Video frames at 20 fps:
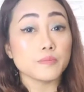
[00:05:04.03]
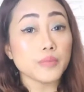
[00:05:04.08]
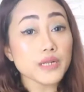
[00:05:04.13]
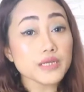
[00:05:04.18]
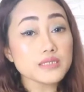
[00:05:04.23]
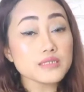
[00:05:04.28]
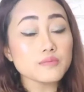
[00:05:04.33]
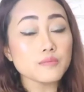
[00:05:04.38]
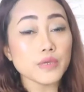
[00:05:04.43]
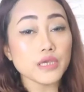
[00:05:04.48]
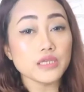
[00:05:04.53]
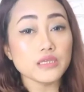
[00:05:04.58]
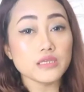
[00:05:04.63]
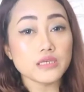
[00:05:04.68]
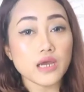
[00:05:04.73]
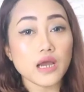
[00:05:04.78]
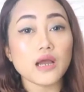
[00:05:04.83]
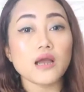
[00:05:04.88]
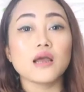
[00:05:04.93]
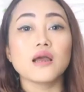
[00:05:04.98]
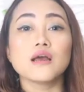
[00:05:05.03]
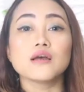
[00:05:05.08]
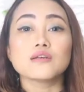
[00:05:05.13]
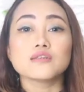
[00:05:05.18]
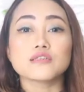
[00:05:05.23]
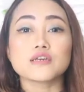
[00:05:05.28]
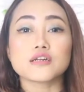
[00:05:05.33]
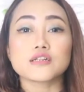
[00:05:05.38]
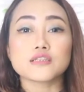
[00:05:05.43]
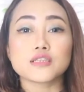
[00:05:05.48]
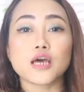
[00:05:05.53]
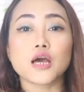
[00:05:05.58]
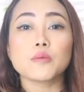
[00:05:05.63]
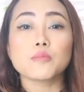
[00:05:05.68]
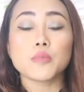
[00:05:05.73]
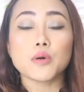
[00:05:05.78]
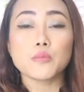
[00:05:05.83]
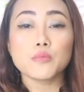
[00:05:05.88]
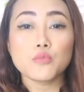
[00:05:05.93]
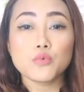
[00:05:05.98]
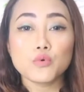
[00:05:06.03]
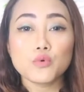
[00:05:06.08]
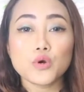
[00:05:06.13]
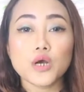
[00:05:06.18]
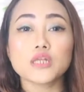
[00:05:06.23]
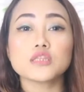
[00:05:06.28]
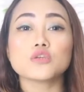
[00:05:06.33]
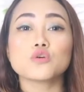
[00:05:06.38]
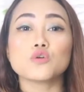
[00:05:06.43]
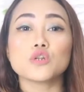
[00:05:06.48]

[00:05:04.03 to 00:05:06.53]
plus minyak serta membuat